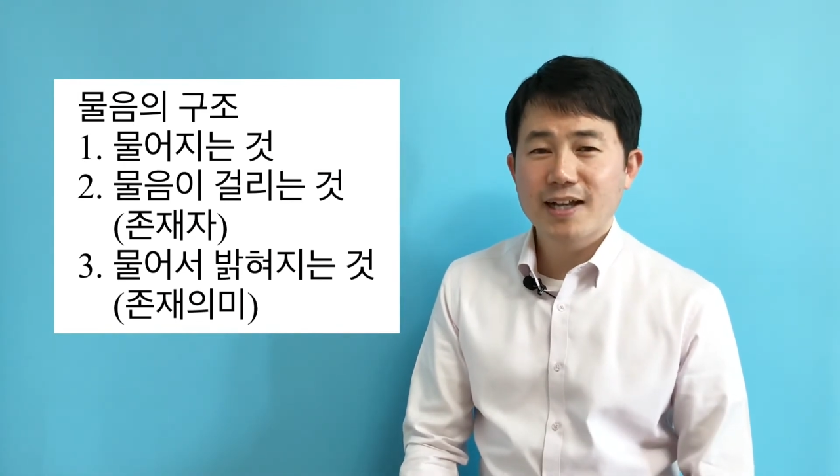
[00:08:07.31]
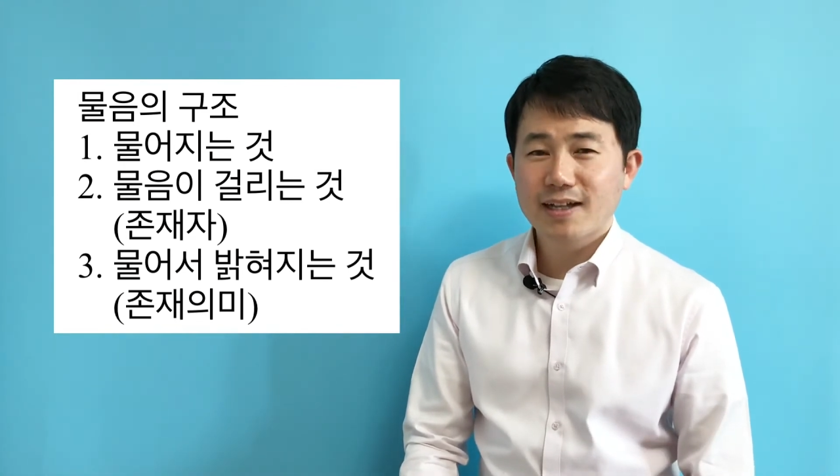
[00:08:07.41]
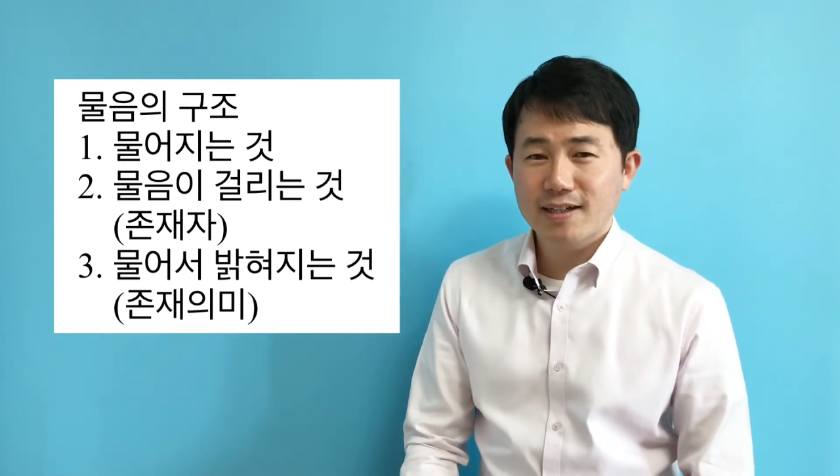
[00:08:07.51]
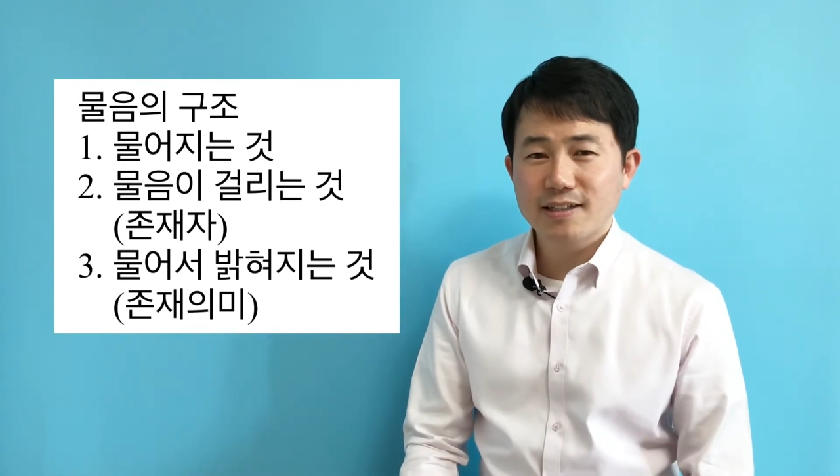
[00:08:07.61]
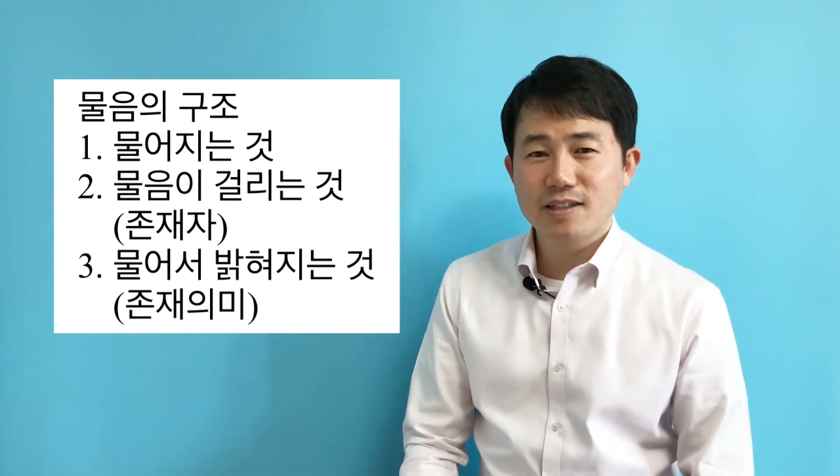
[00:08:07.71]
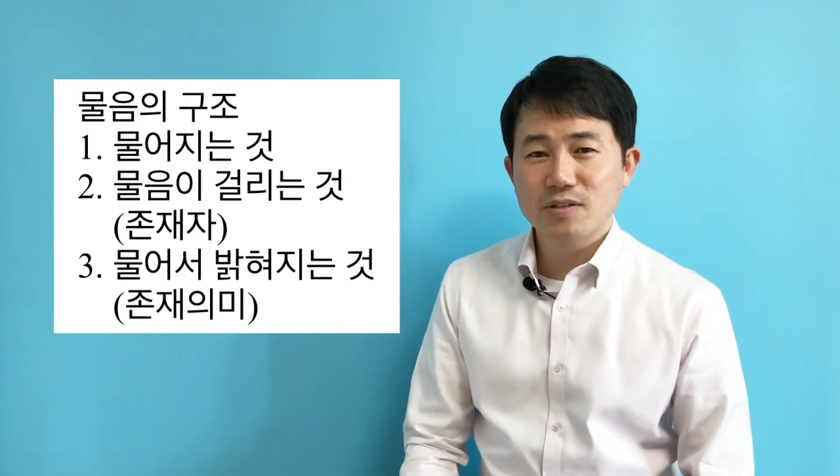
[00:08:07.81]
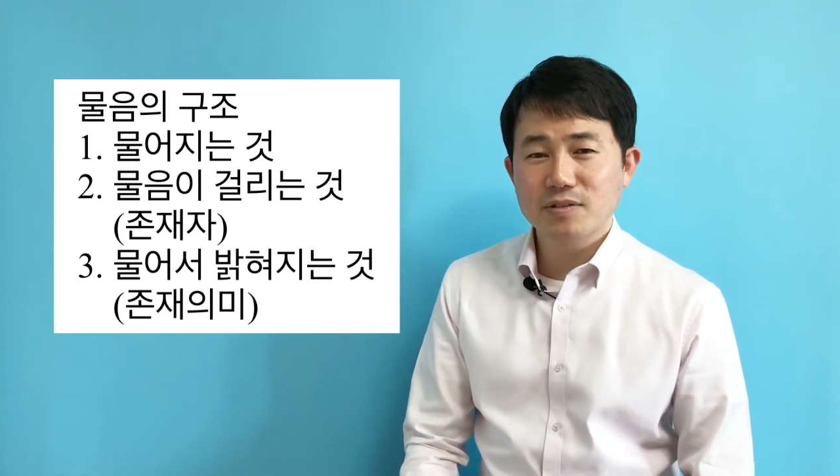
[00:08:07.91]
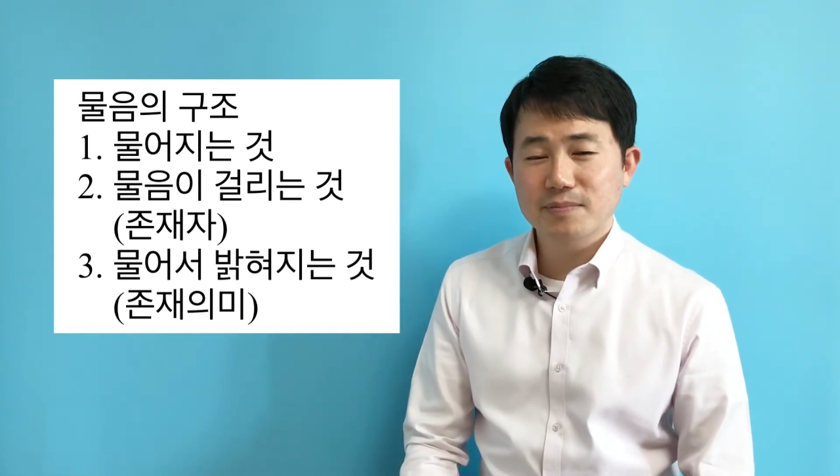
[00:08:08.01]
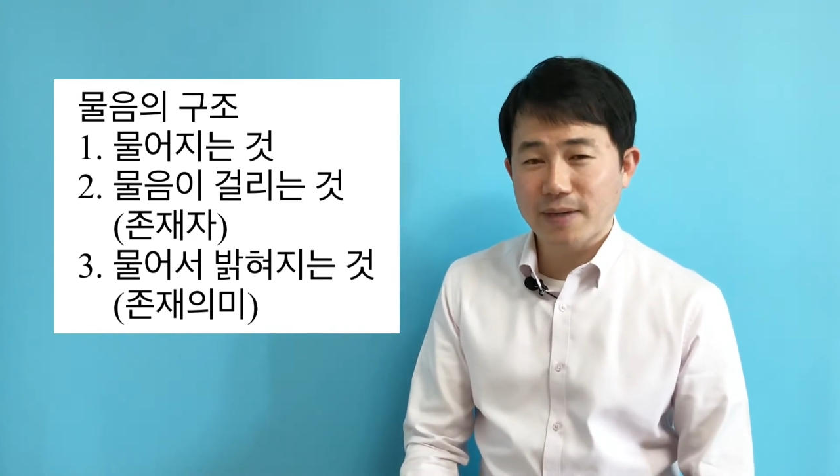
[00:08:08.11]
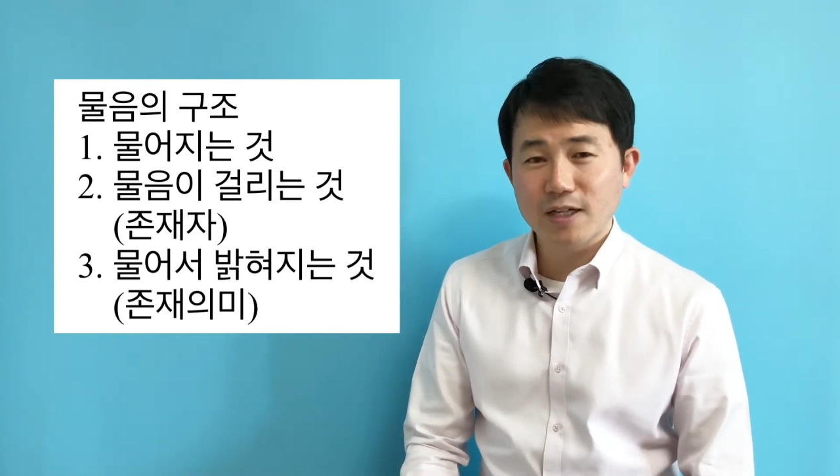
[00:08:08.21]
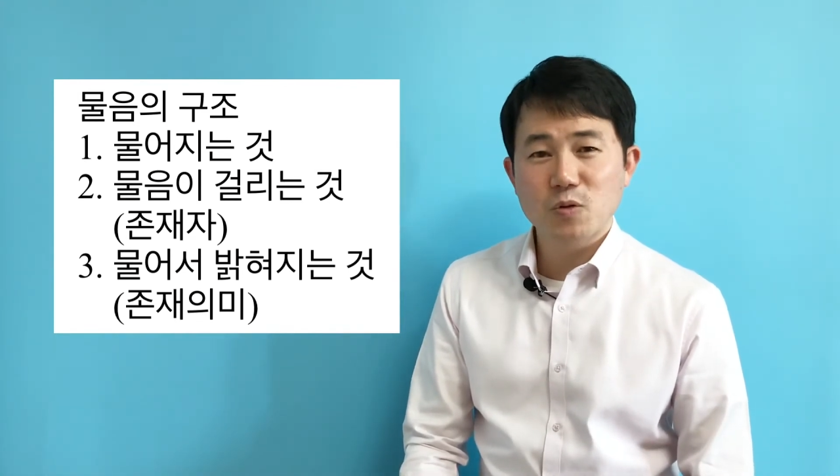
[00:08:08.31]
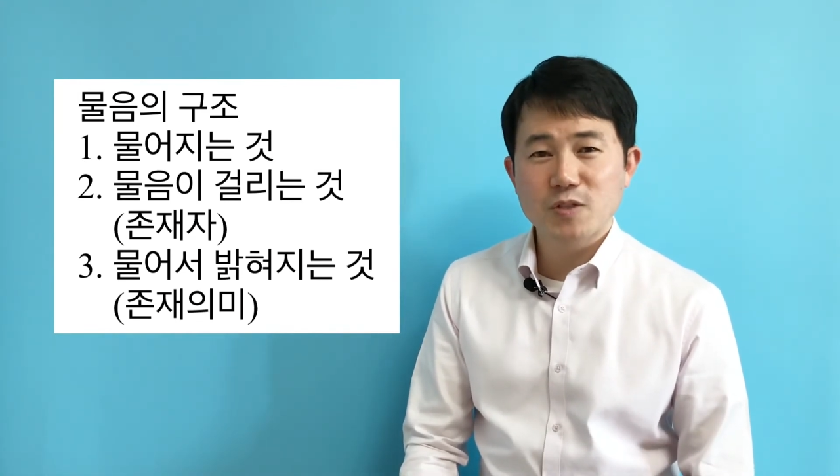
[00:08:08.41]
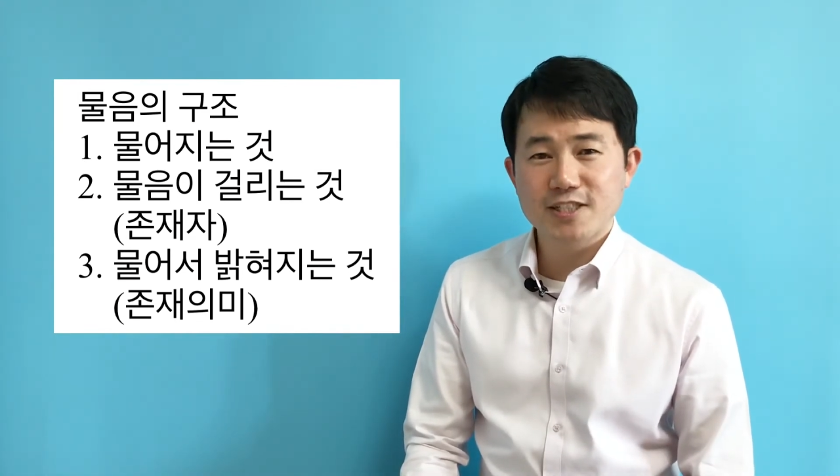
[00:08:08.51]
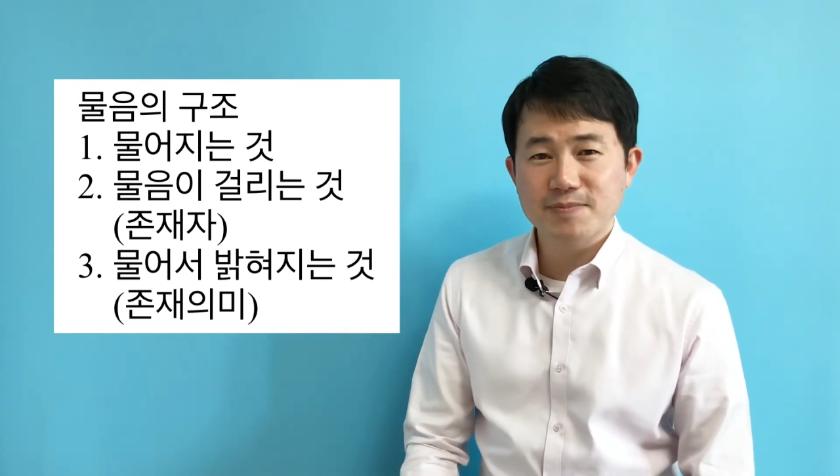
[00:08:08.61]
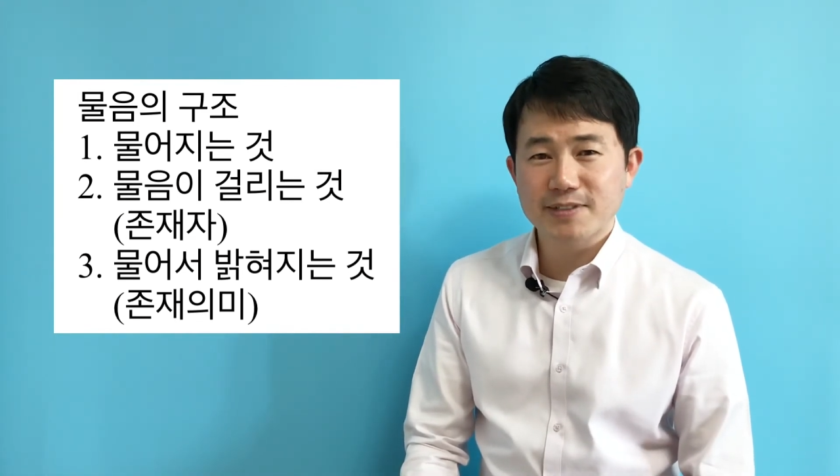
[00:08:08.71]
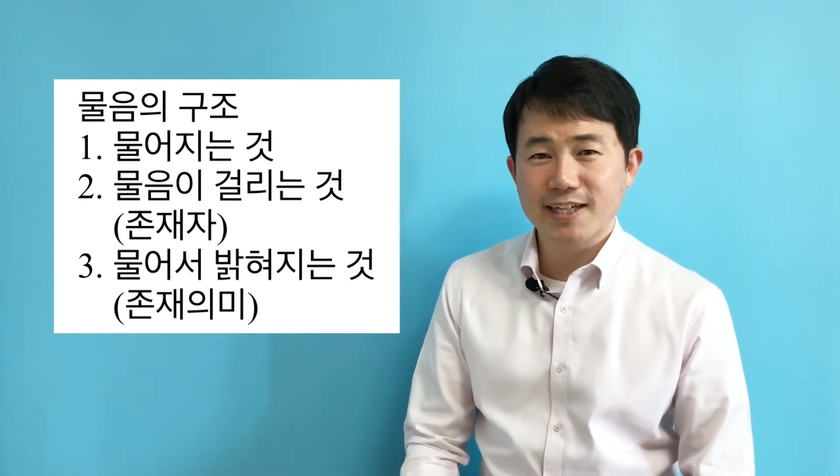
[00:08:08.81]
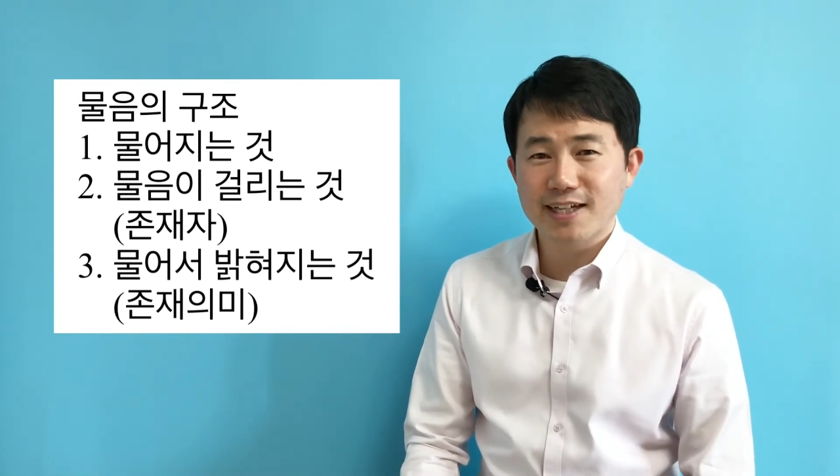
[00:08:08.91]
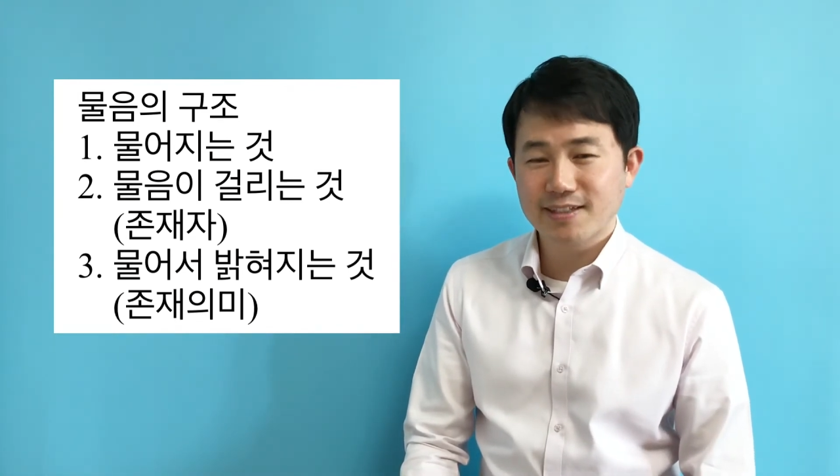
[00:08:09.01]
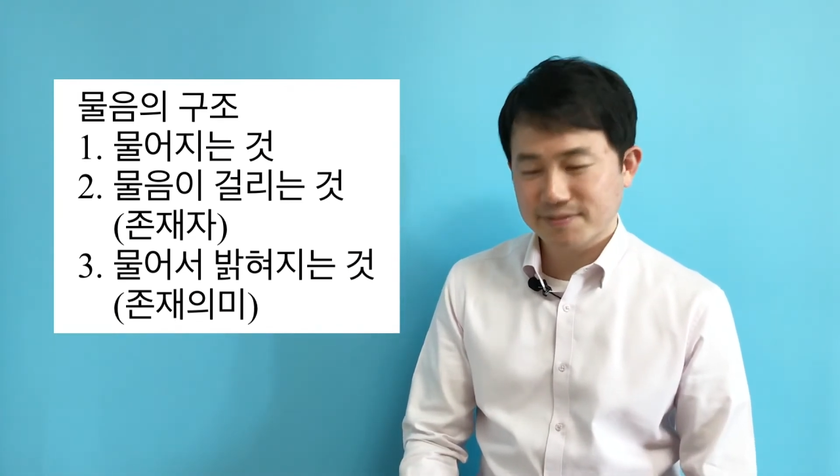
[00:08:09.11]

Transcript: 하이데거는 말하고 있습니다.